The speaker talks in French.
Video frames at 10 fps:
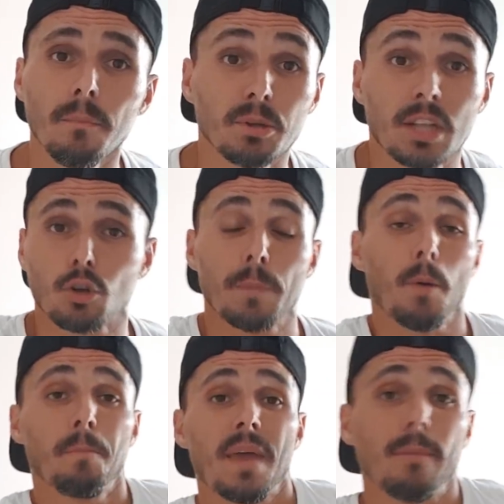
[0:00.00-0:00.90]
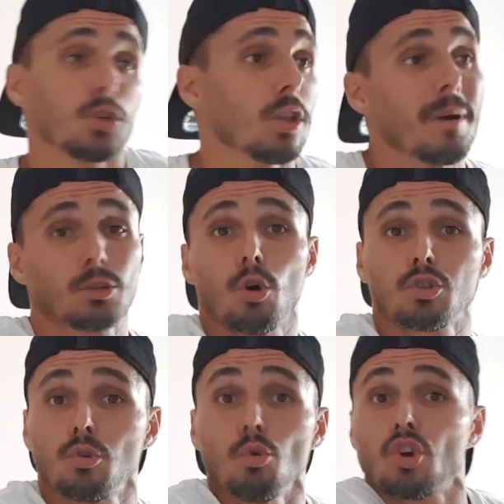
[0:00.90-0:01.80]
Peut-être que les pompiers avaient besoin de
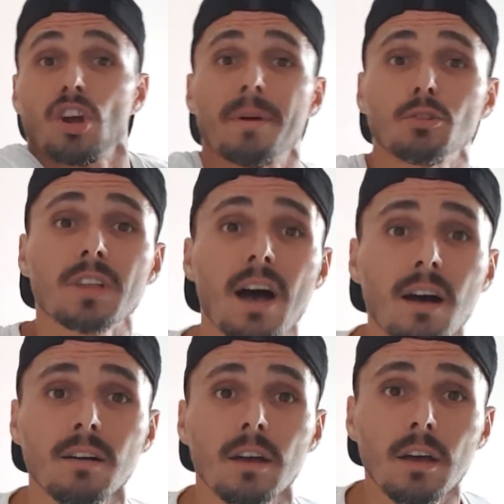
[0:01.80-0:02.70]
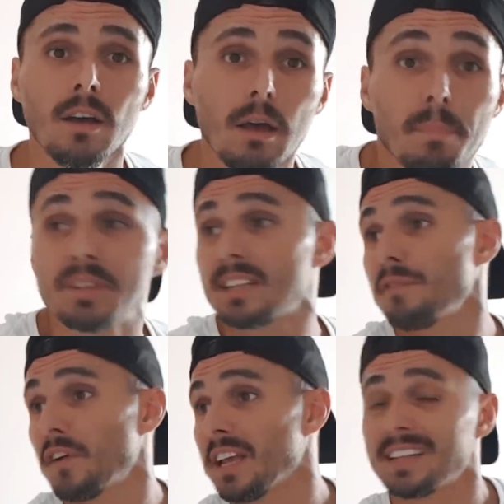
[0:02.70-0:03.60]
matos urgemment dedans. Peut-être
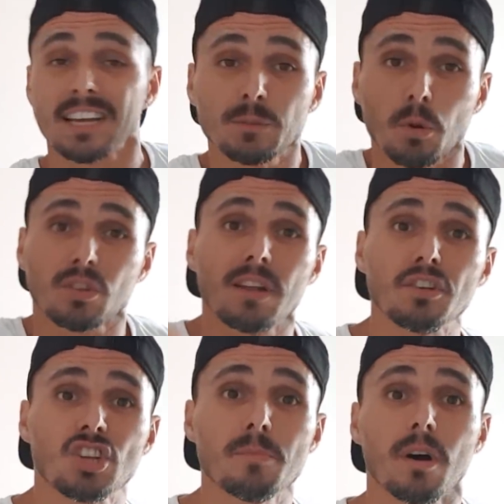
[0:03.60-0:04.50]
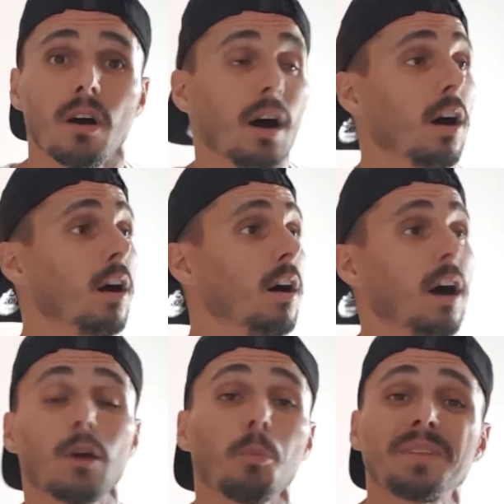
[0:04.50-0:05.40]
qu'il fallait qu'ils transportent la victime euh,
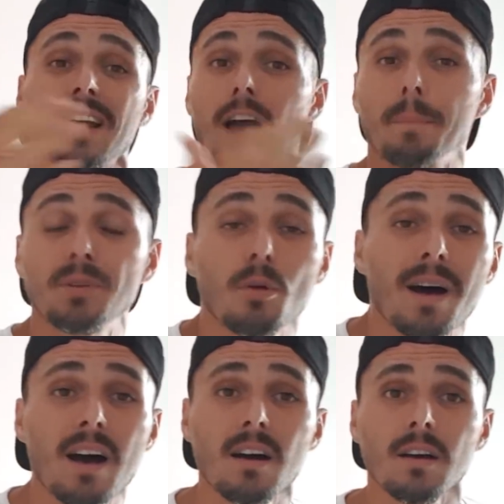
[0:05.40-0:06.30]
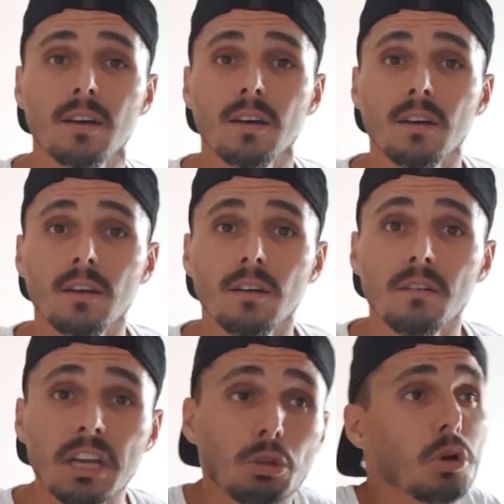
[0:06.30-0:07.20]
à, l'hôpital rapidement.
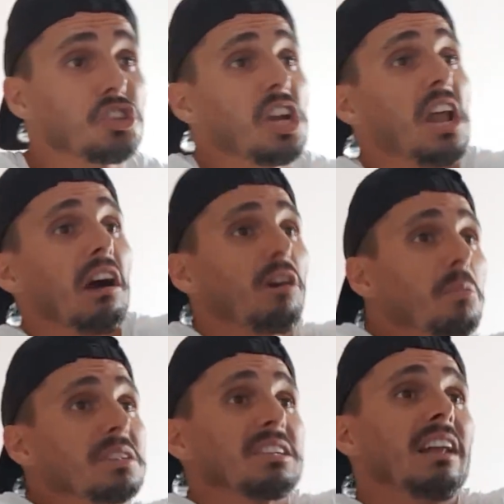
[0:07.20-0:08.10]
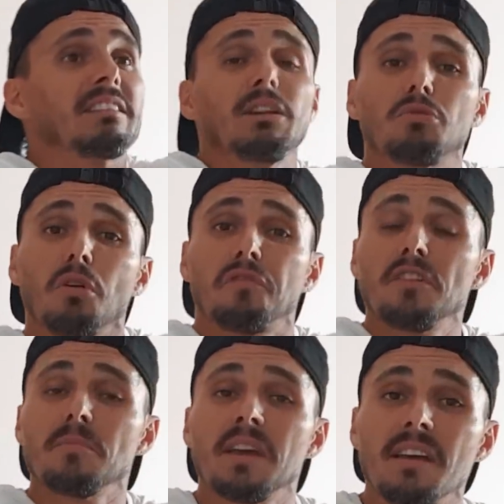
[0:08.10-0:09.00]
Et toi, tu es là comme ça en train de te
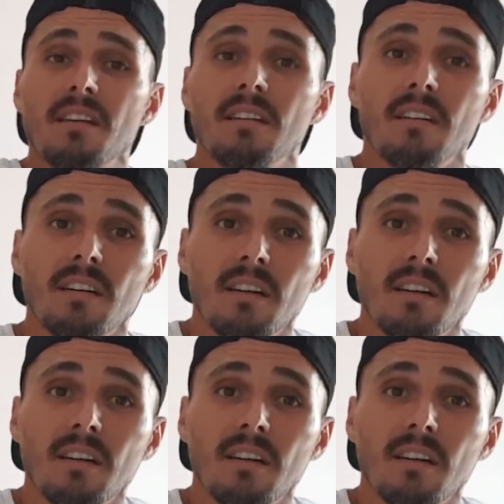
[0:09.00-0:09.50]
filmer.